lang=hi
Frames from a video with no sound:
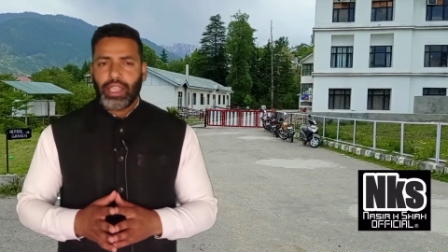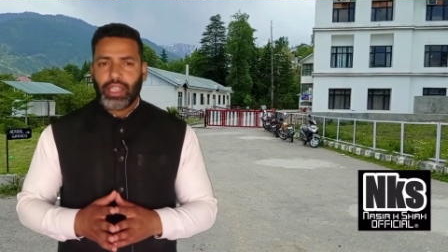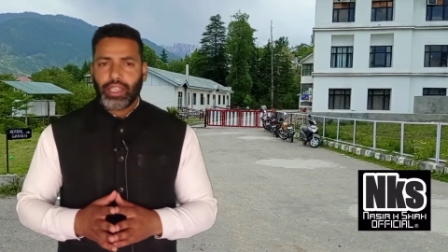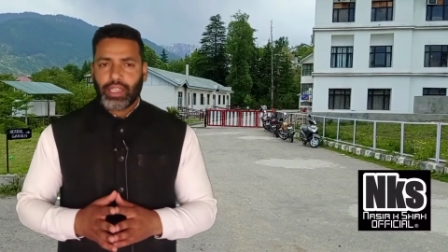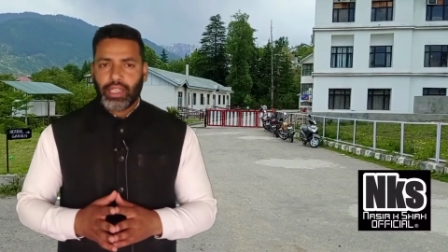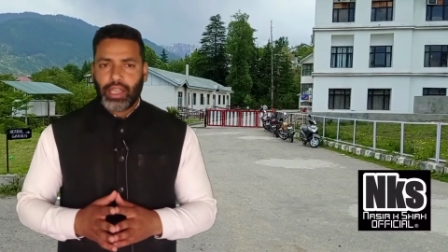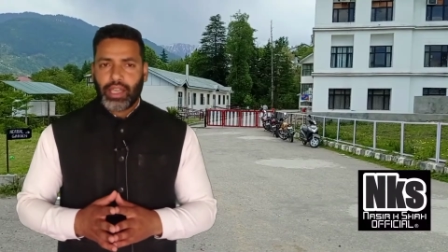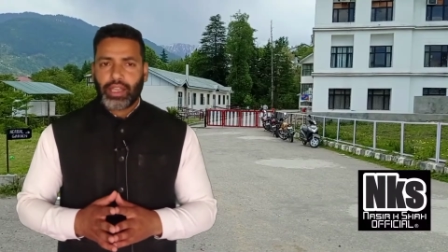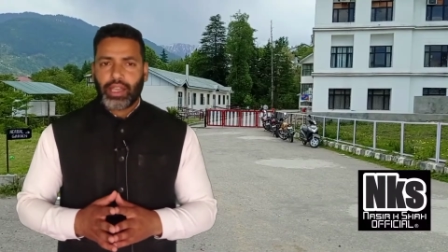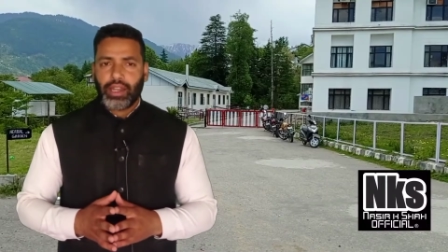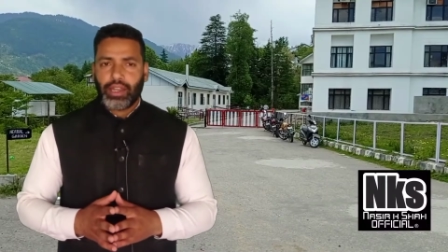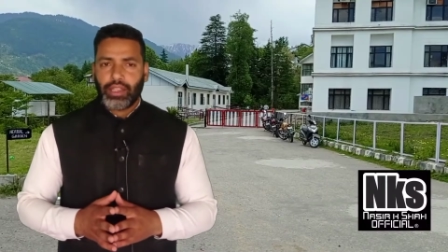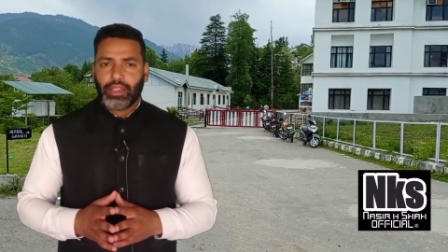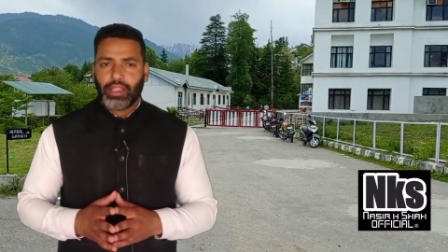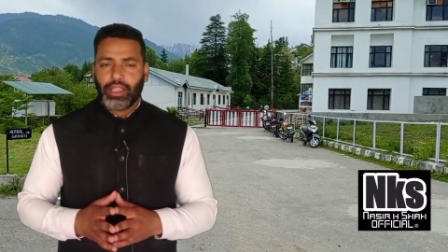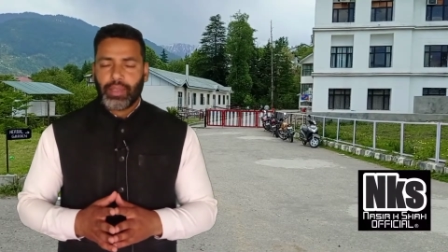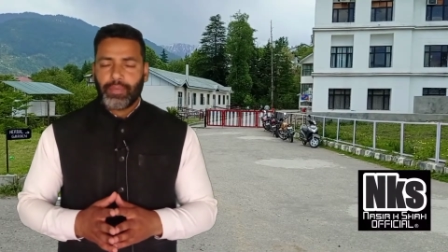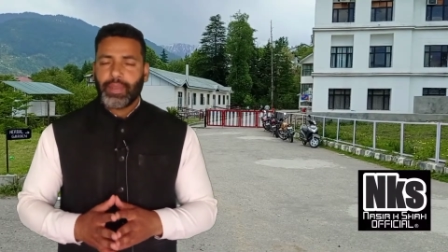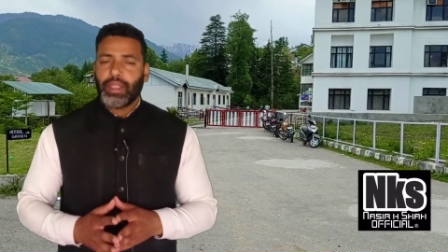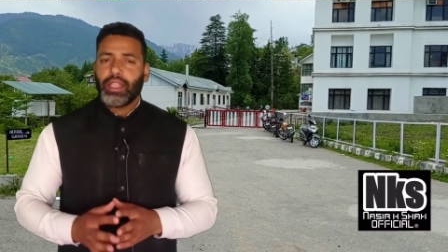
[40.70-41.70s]
है क्या गलत
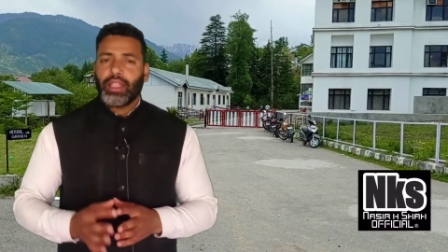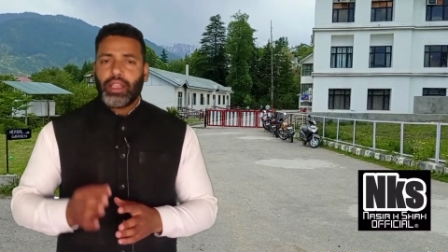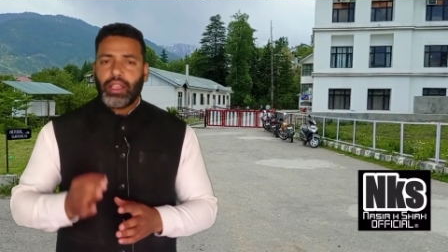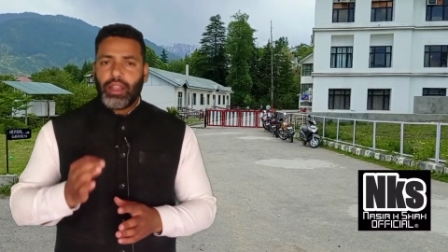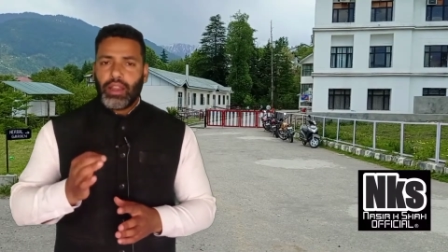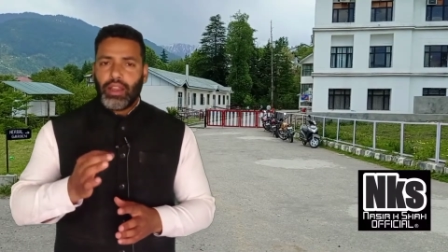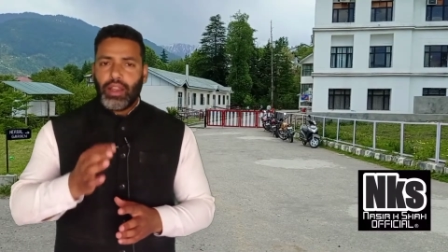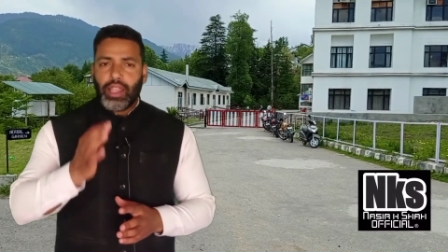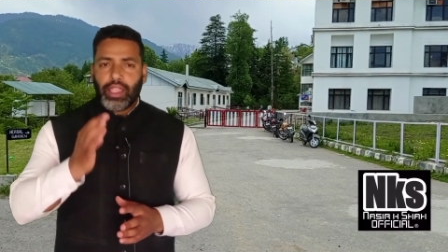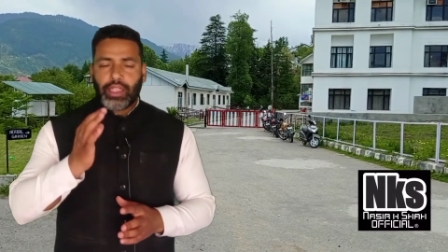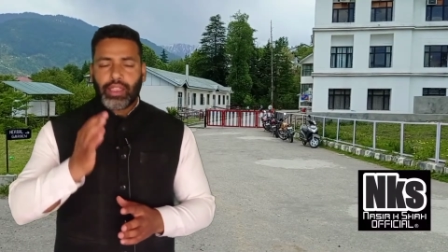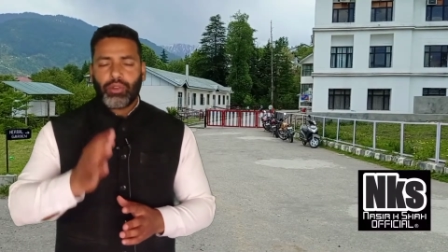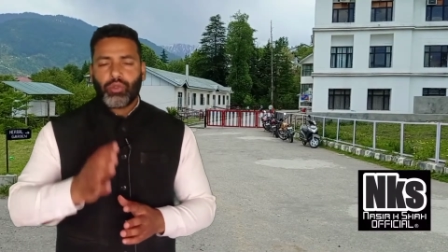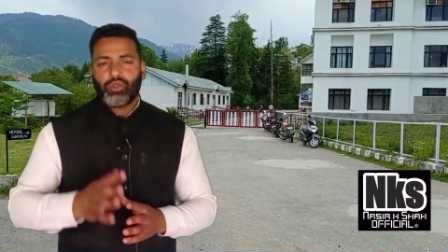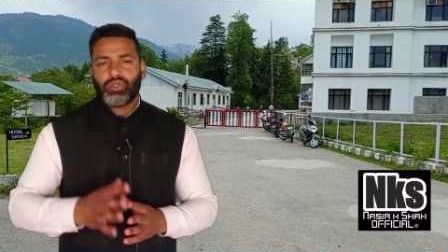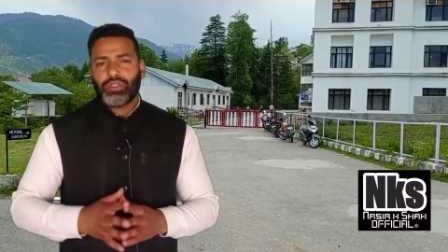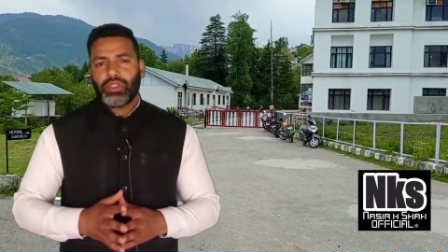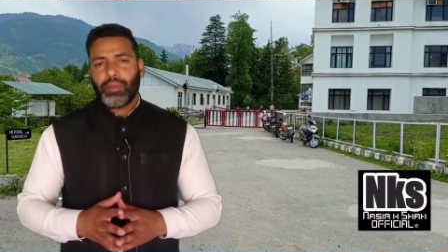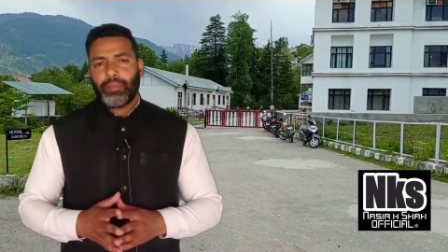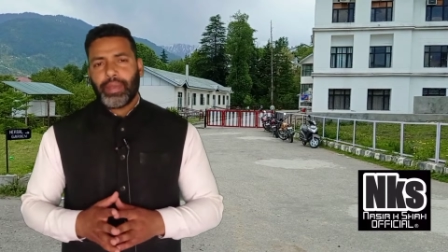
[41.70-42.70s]
है लेकिन
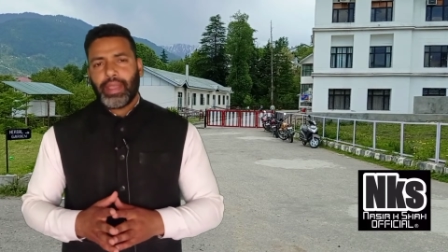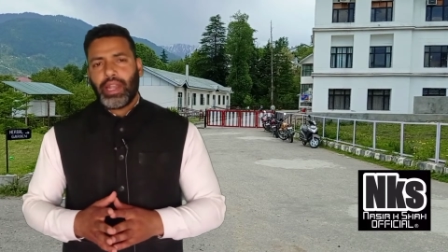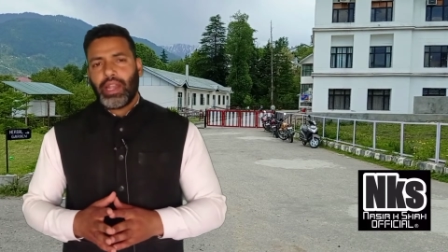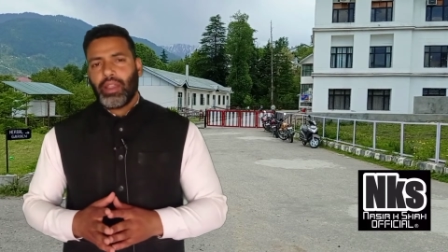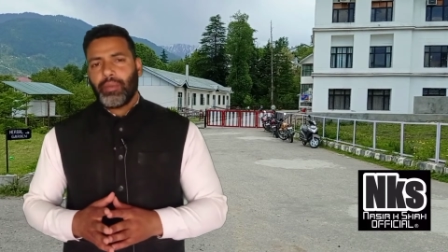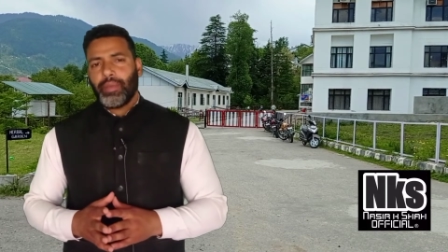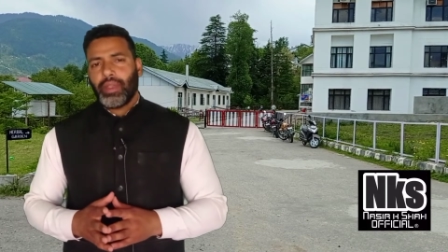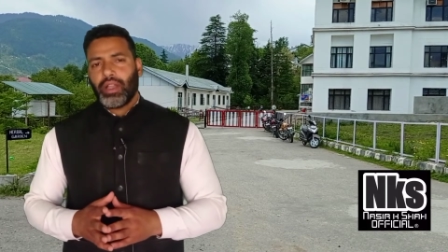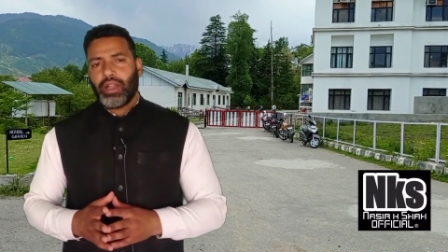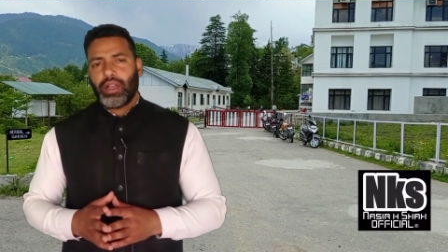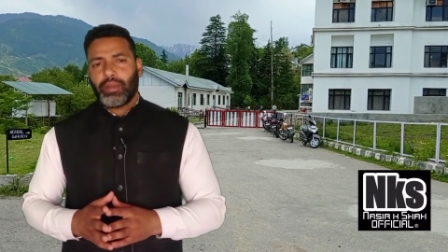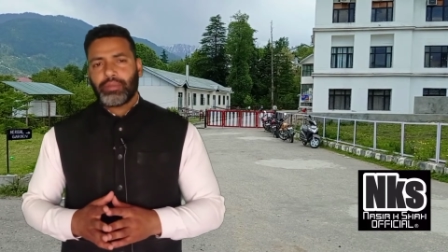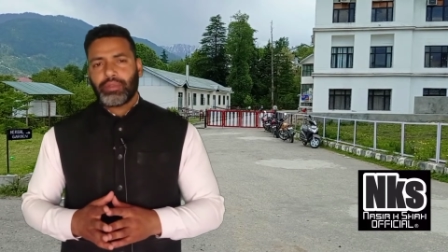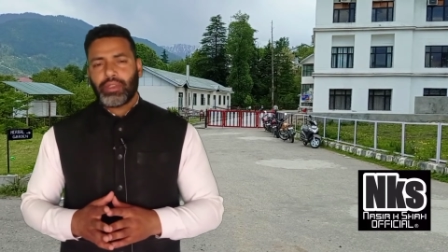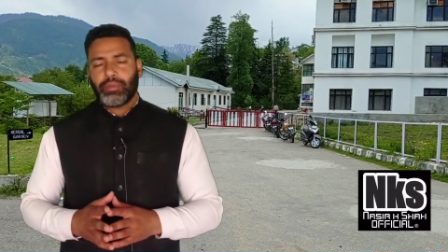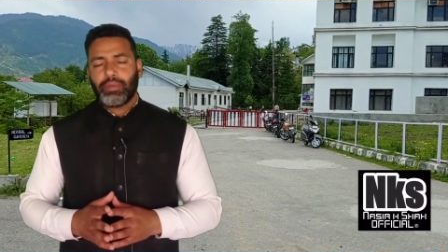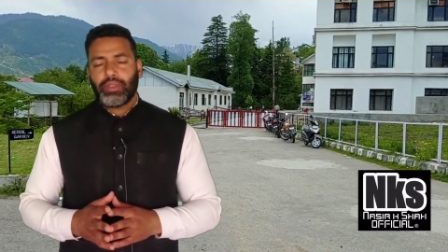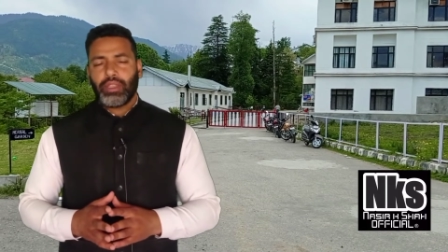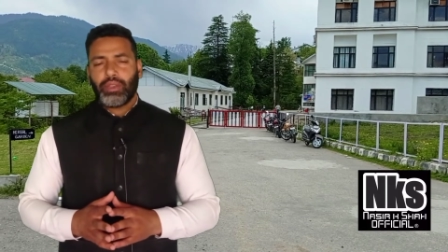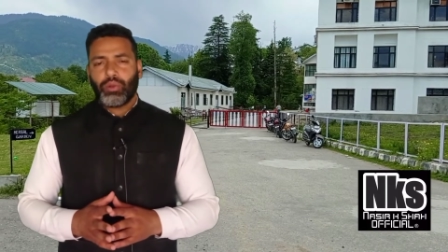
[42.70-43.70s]
उससे पहले मैं आप
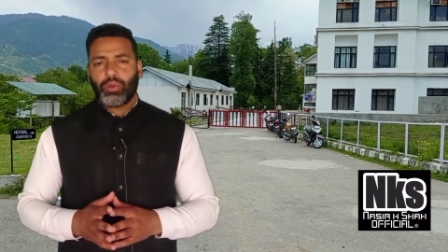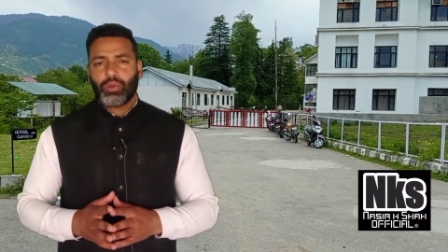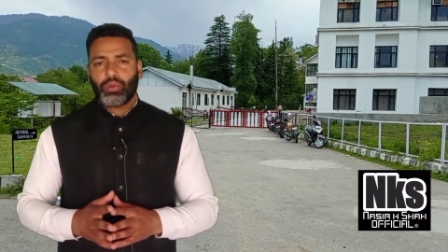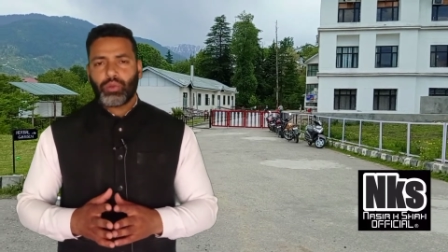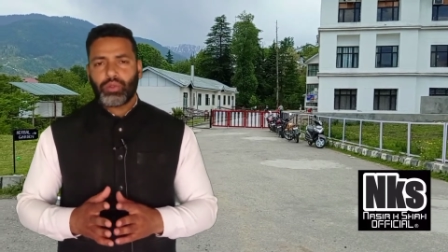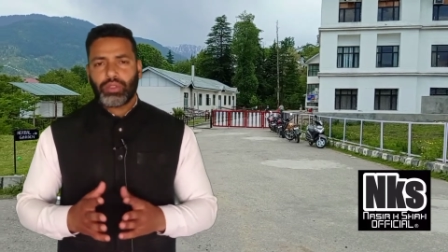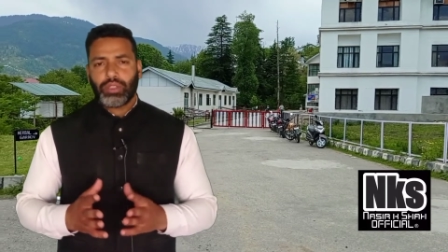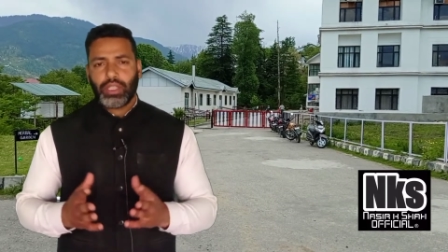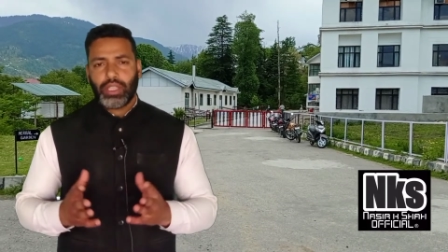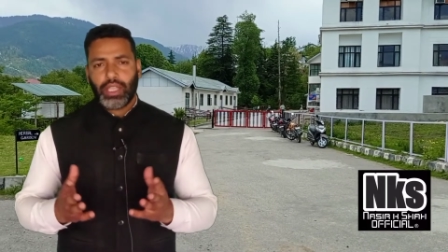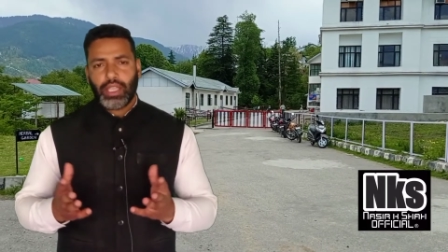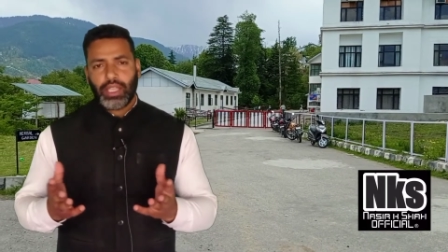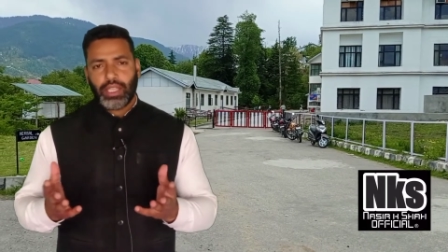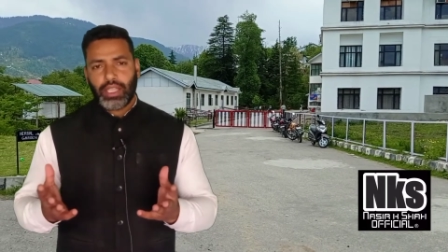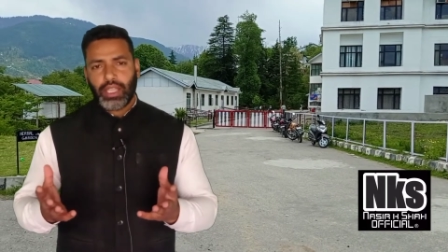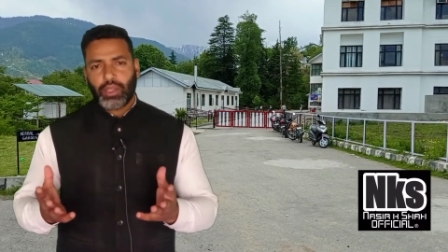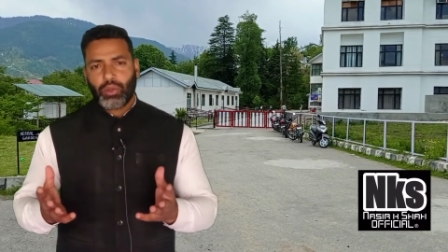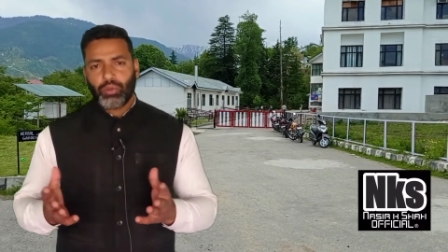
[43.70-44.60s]
सभी लोगों से ये